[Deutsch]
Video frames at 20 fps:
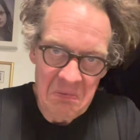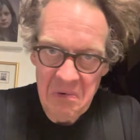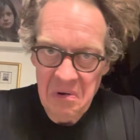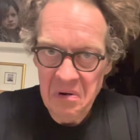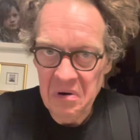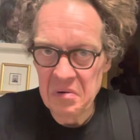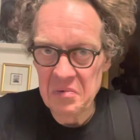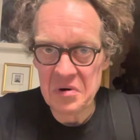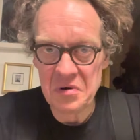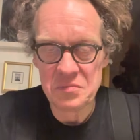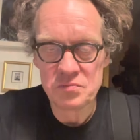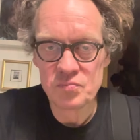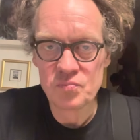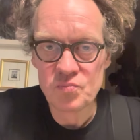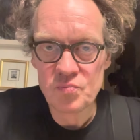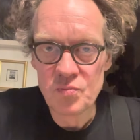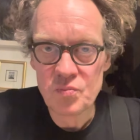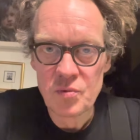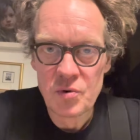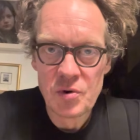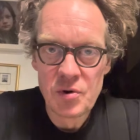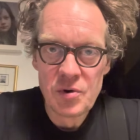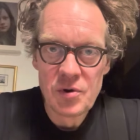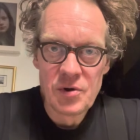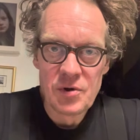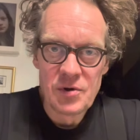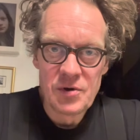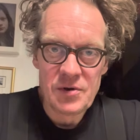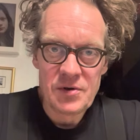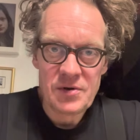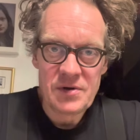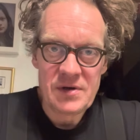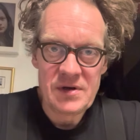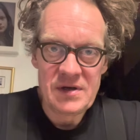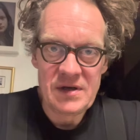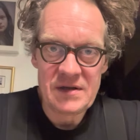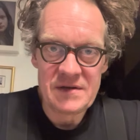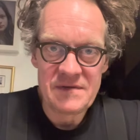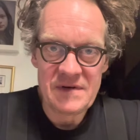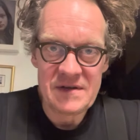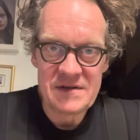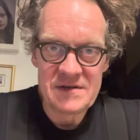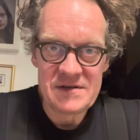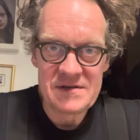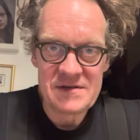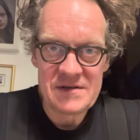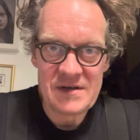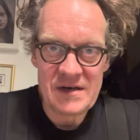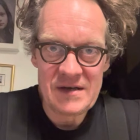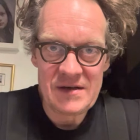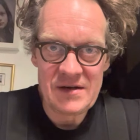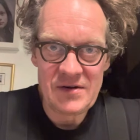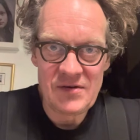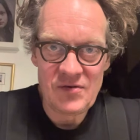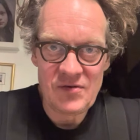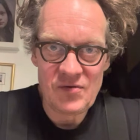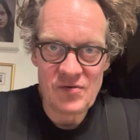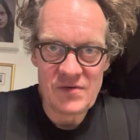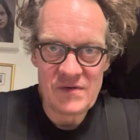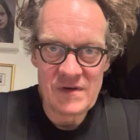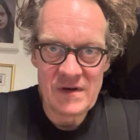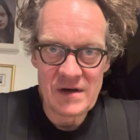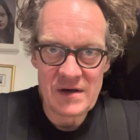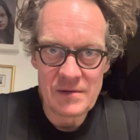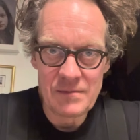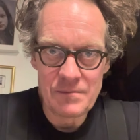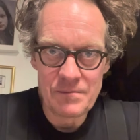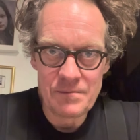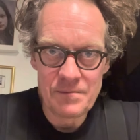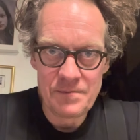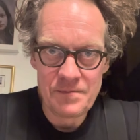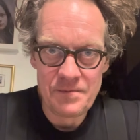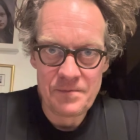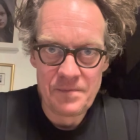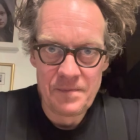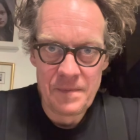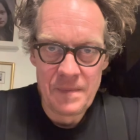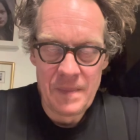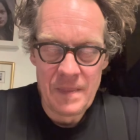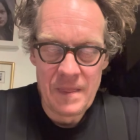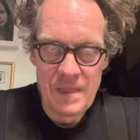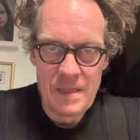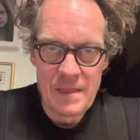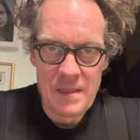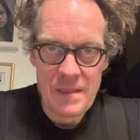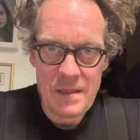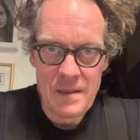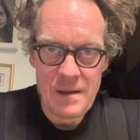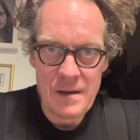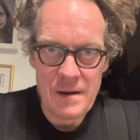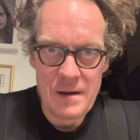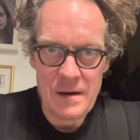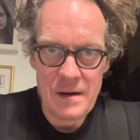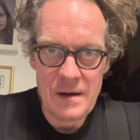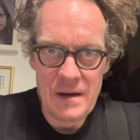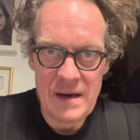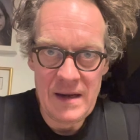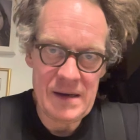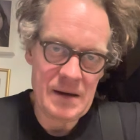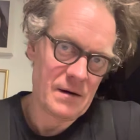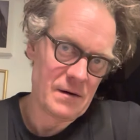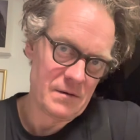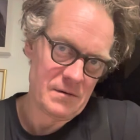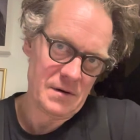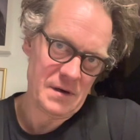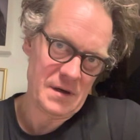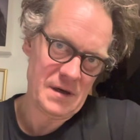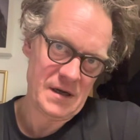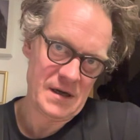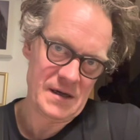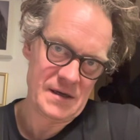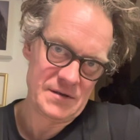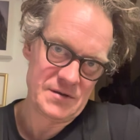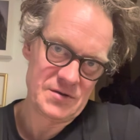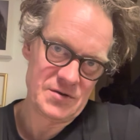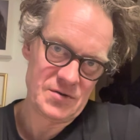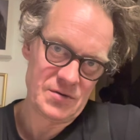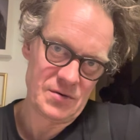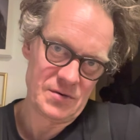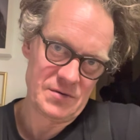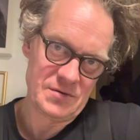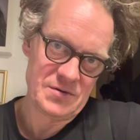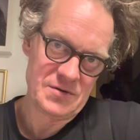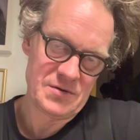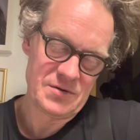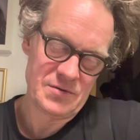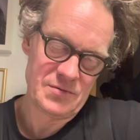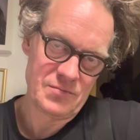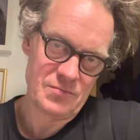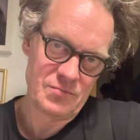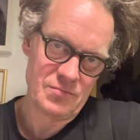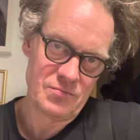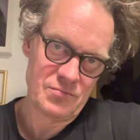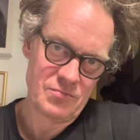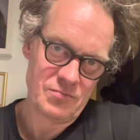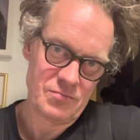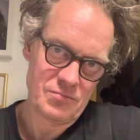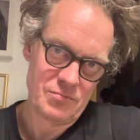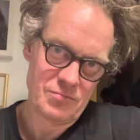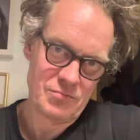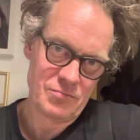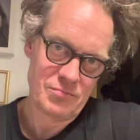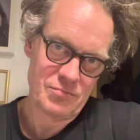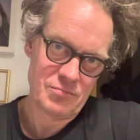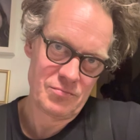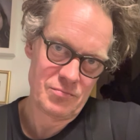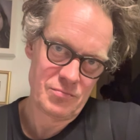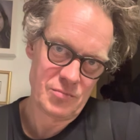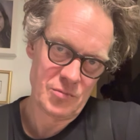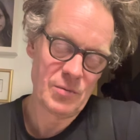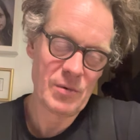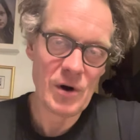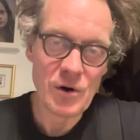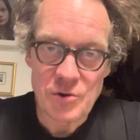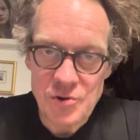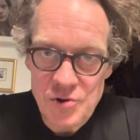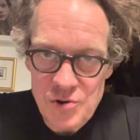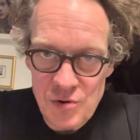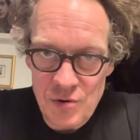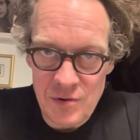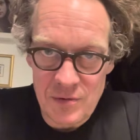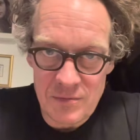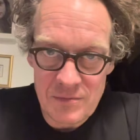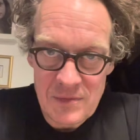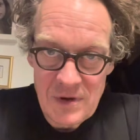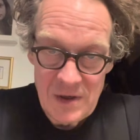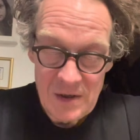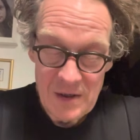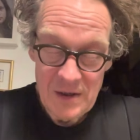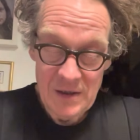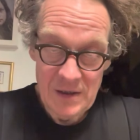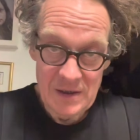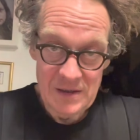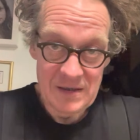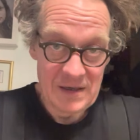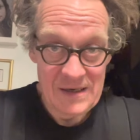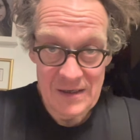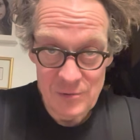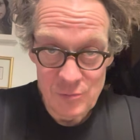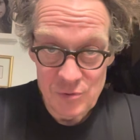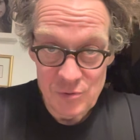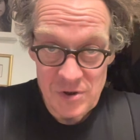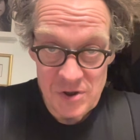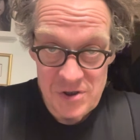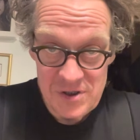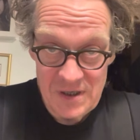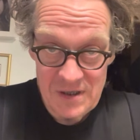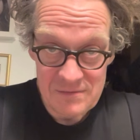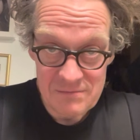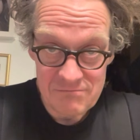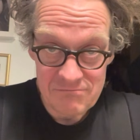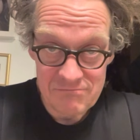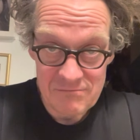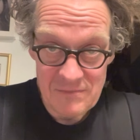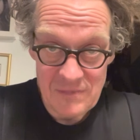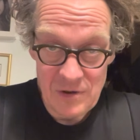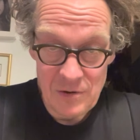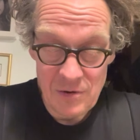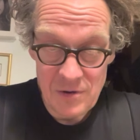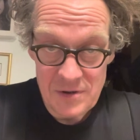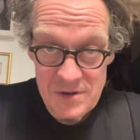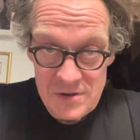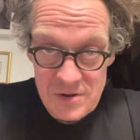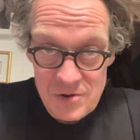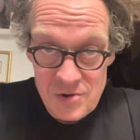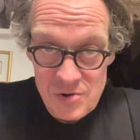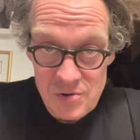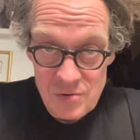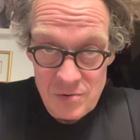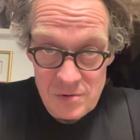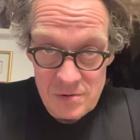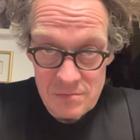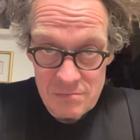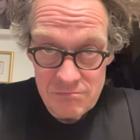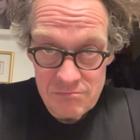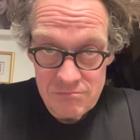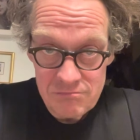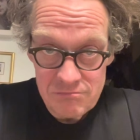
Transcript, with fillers: Aber die Adventszeit ist sozusagen länger als sonst. Aber auch schön. Der Herrnmutterstern leuchtet schon